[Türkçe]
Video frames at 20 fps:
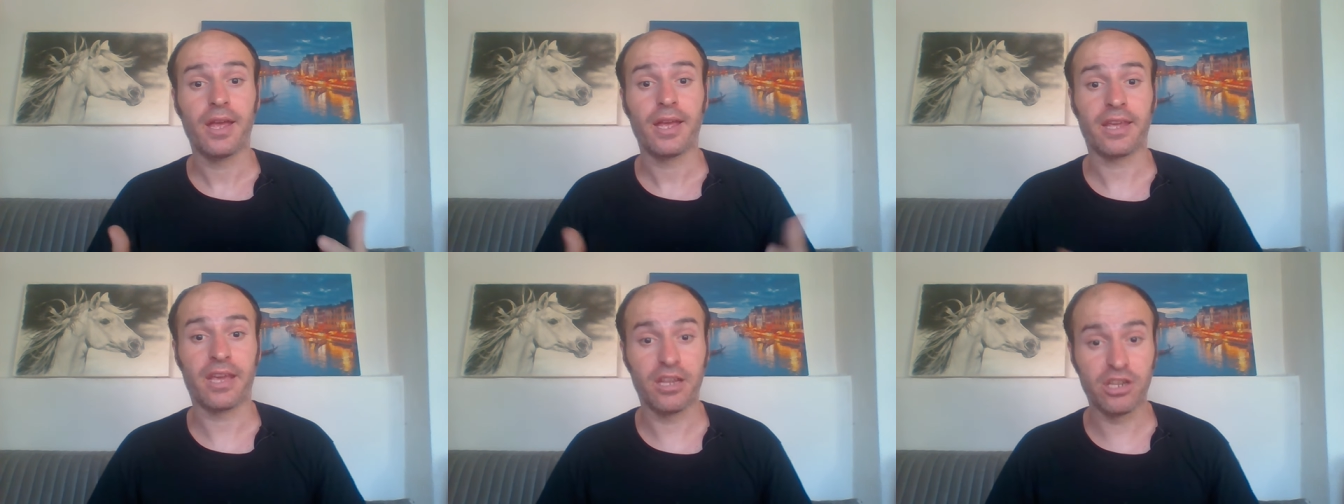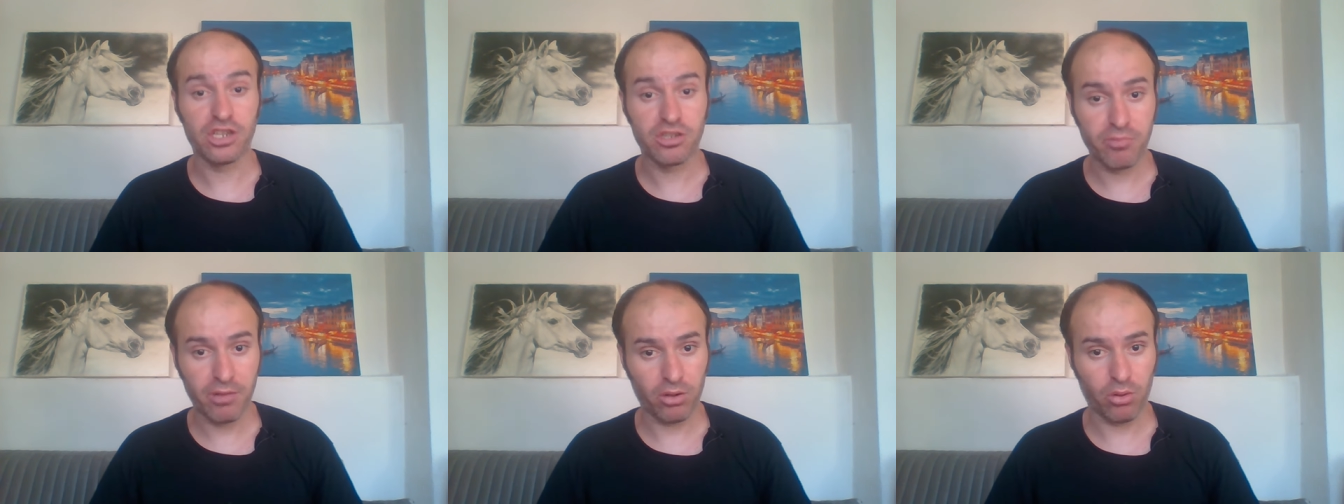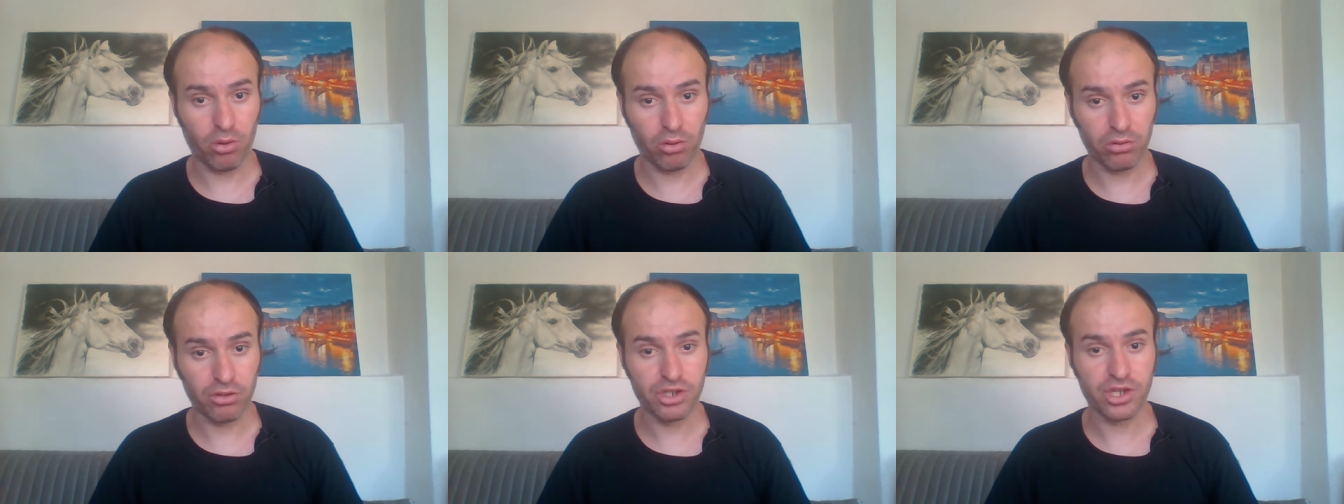gelişmeler
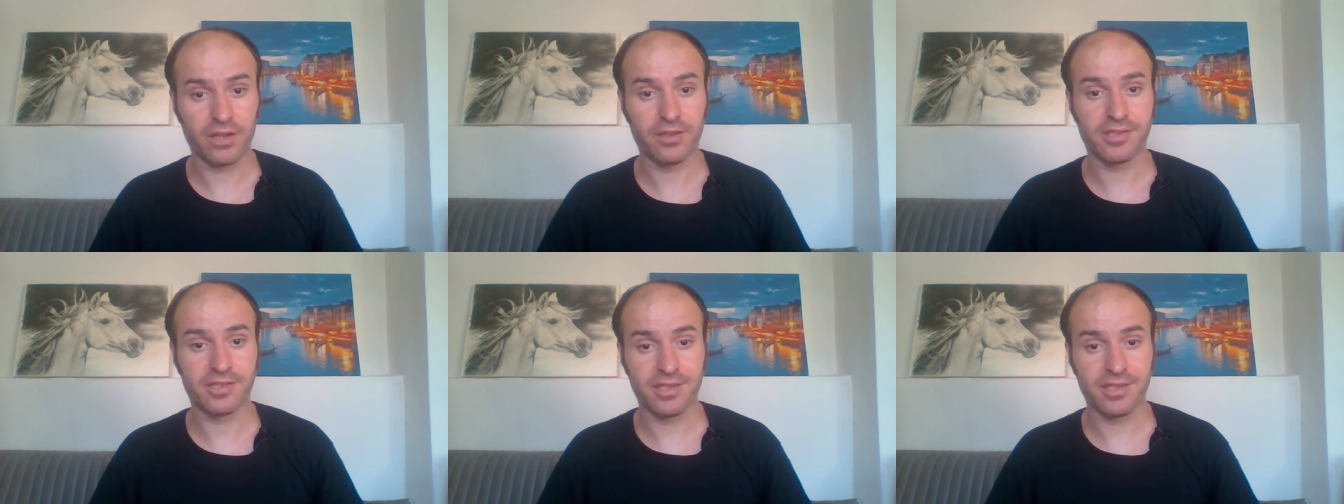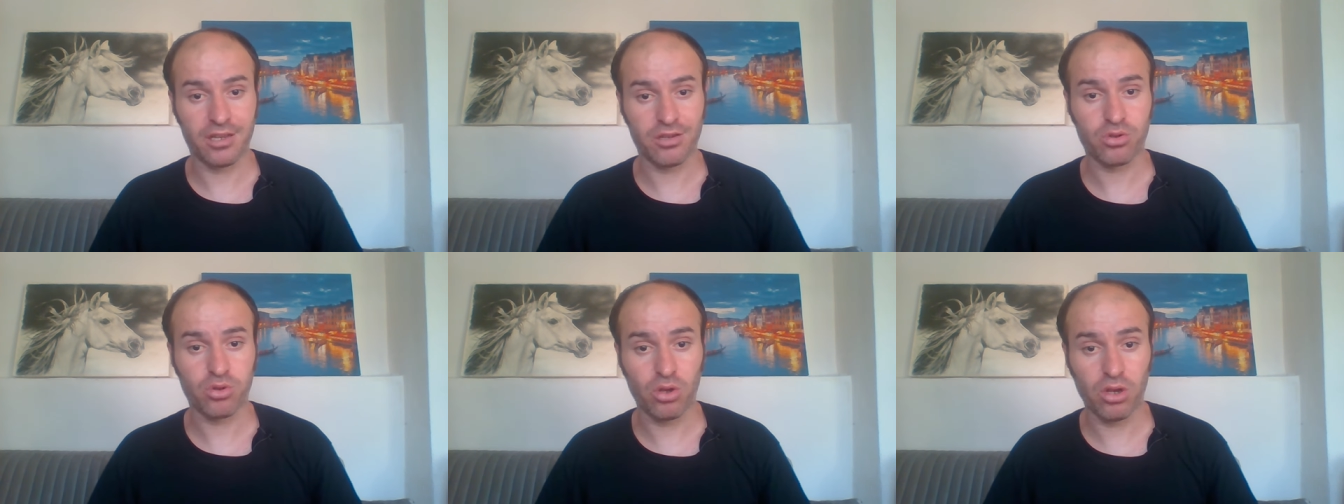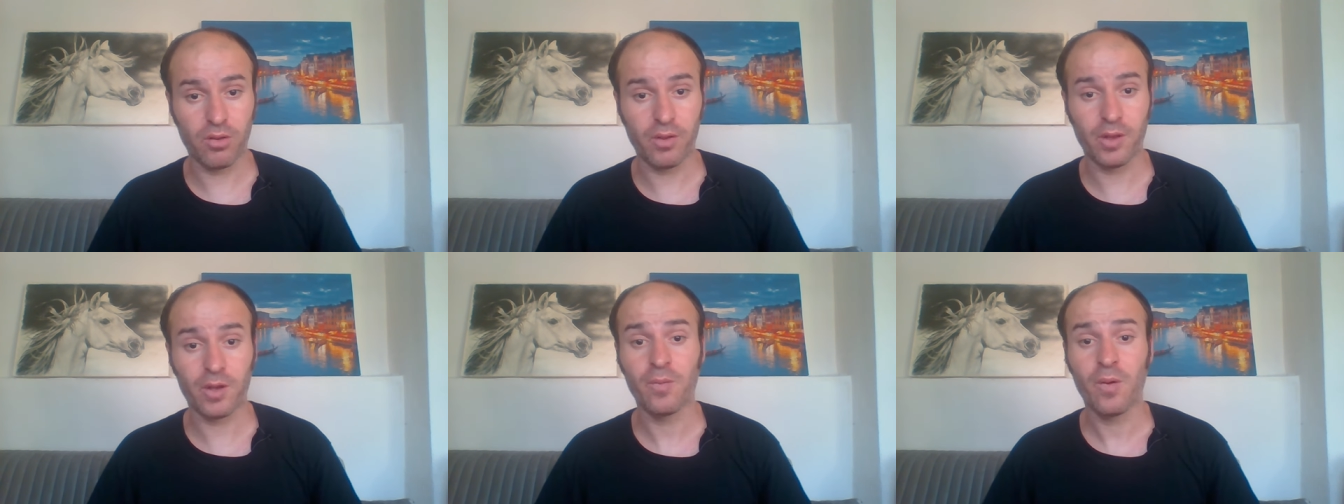olacağını size
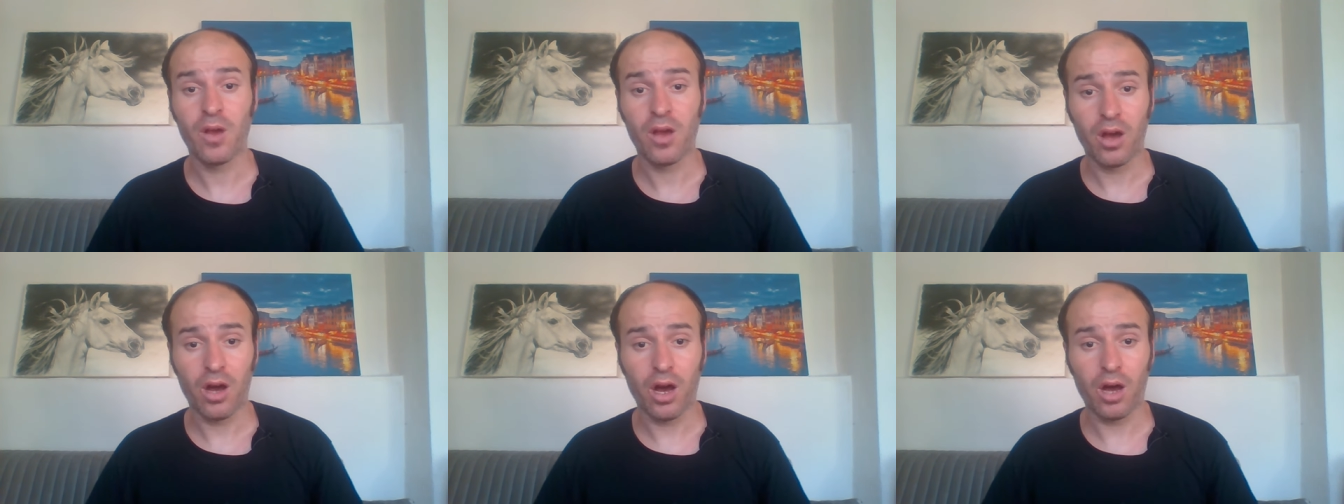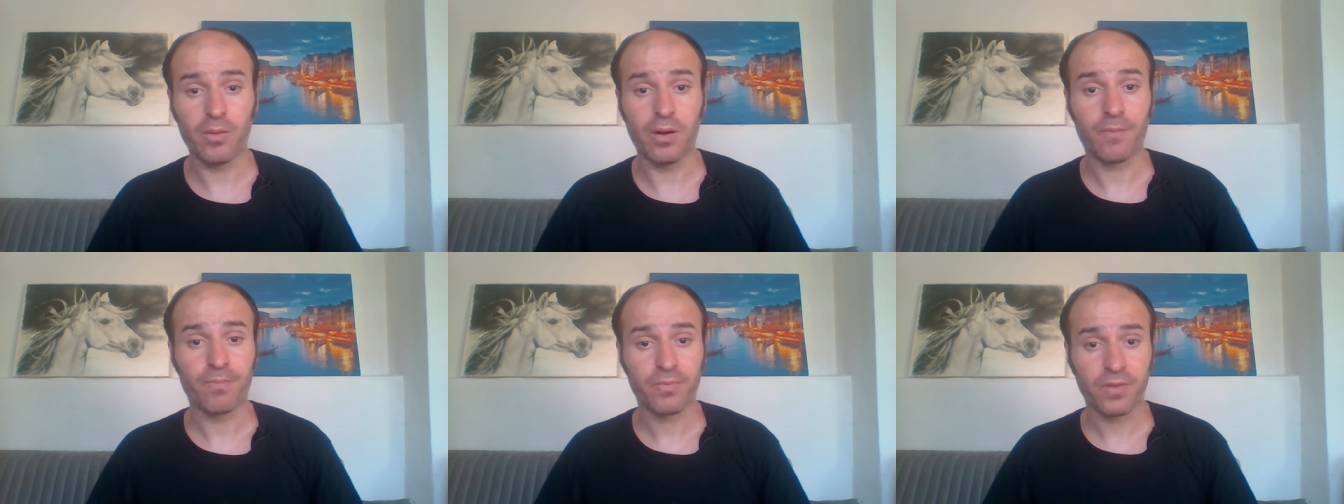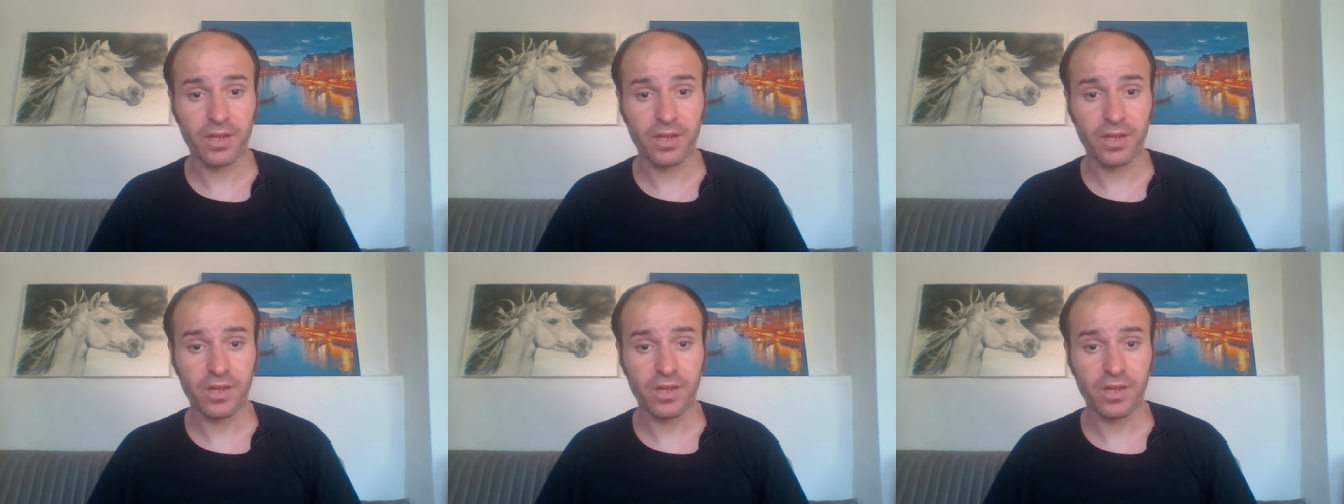söylerim Ama